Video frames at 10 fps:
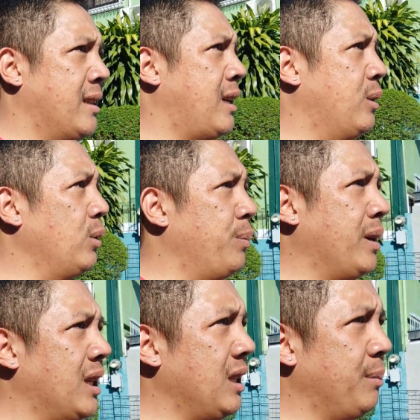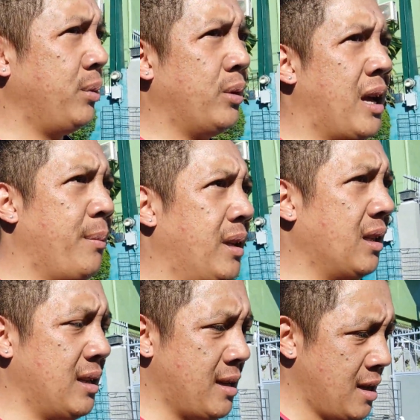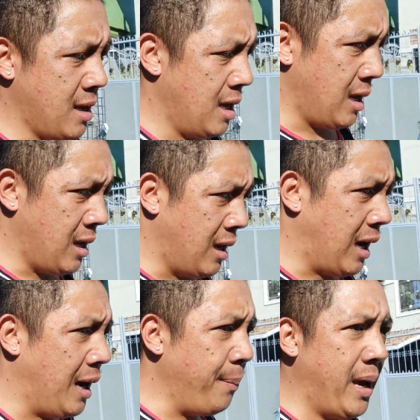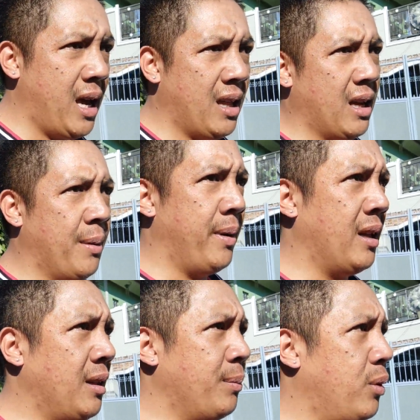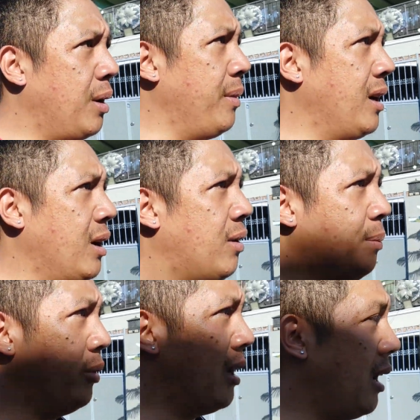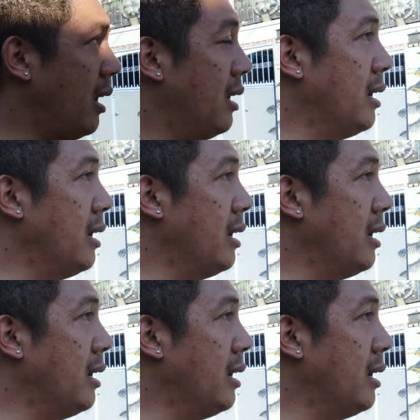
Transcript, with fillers: Saktong pagdating po namin kagabi, nagabihan din po kami. Gawa po ng